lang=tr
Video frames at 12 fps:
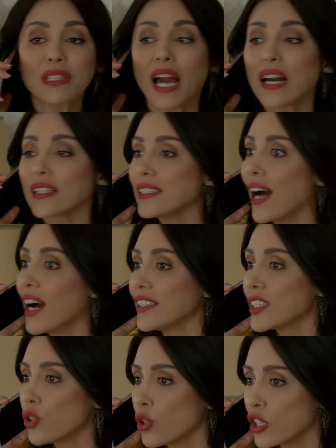gergin
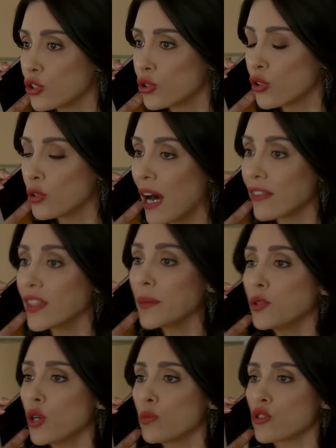halde dolaşıyorum.
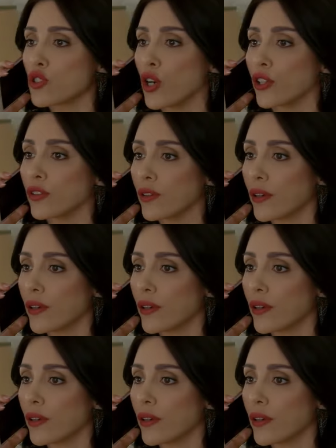Anlamıyor musun?